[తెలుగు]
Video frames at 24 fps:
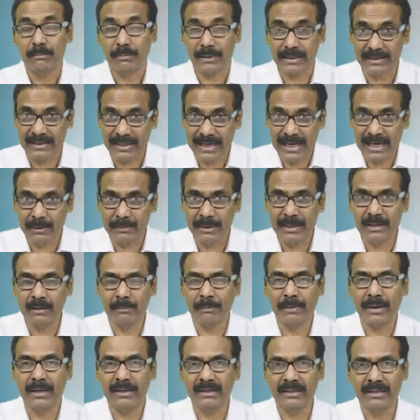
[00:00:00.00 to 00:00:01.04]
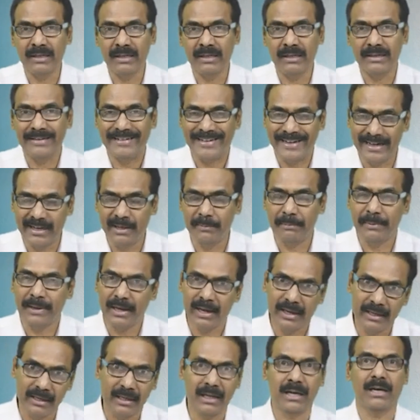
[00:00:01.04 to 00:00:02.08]
ప్రధానమైన పార్టీ టీడీపీ
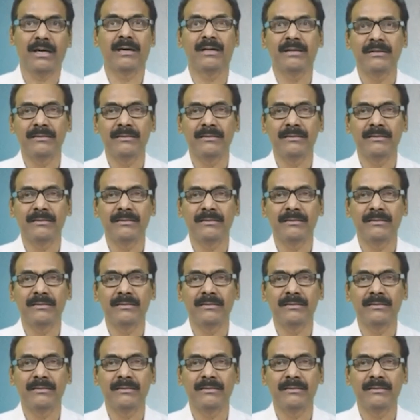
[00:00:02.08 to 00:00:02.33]
అయినా